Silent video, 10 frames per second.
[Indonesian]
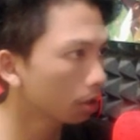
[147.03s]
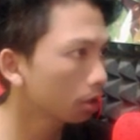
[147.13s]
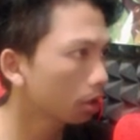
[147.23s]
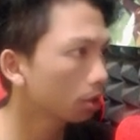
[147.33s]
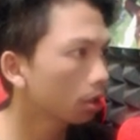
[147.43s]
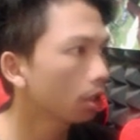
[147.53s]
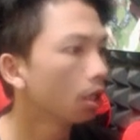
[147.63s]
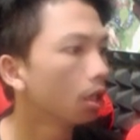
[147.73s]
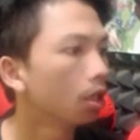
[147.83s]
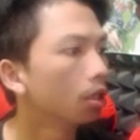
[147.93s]
guys asli
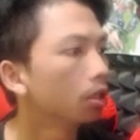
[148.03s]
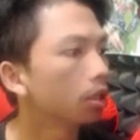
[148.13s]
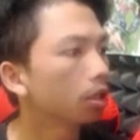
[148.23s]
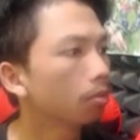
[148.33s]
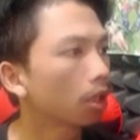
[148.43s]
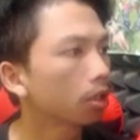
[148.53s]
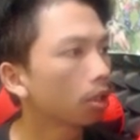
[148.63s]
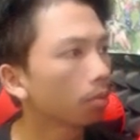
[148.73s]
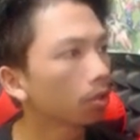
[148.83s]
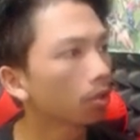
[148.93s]
Filmar
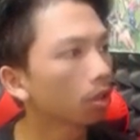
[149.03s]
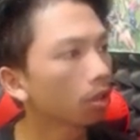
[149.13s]
Seven soalnya